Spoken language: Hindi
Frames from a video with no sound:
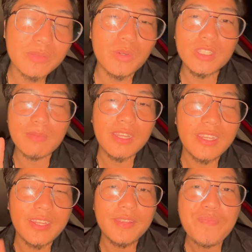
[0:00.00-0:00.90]
और सामान
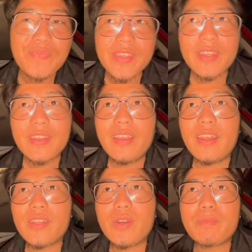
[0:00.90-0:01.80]
लेना है
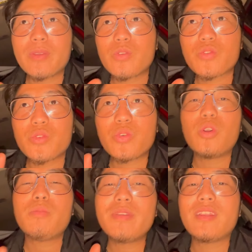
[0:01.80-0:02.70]
एंड वहाँ पे कुछ कुछ
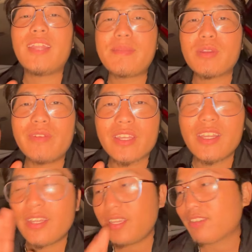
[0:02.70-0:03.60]
और भी लाइट बनवा के
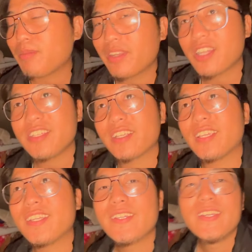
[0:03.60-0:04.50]
लेना है तो निकल जाएंगे
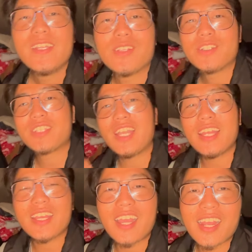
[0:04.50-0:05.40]
तो चले
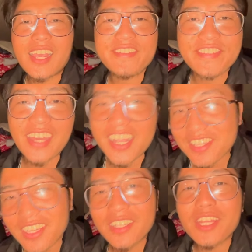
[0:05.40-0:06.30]
गाइस आज के
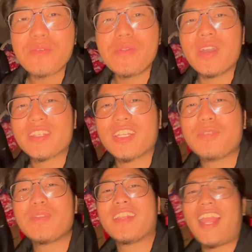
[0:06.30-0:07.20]
लिए नई वीडियो अच्छा लगा
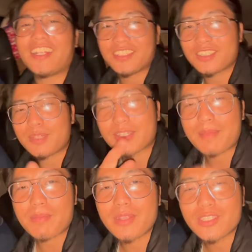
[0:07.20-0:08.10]
प्लीज़ लाइक शेयर सब्सक्राइब
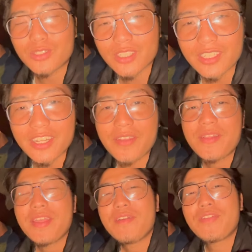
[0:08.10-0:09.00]
कमेंट जरूर कर देना
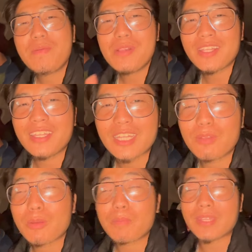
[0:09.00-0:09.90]
फिर मिलते हैं नेक्स्ट
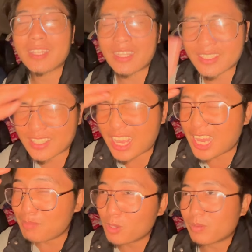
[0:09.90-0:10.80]
ब्लॉग में पता नहीं आज क्या
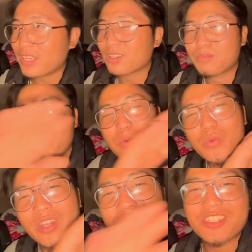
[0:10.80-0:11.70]
आप लोग बनाए
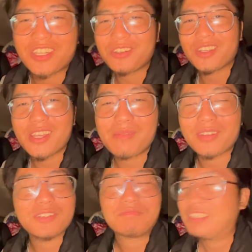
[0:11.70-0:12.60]
पूरा खिचड़ी हो गया
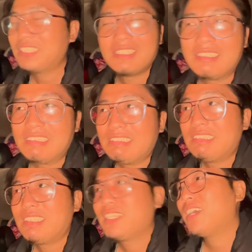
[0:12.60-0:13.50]

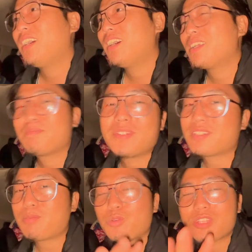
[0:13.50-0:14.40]
यार प्लीज़
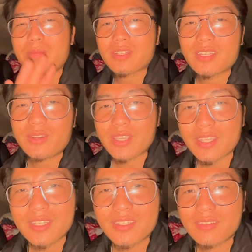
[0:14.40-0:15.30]
आप लोग गुस्सा मत करना ओके
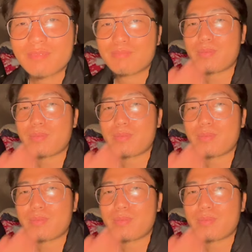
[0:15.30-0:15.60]
बाय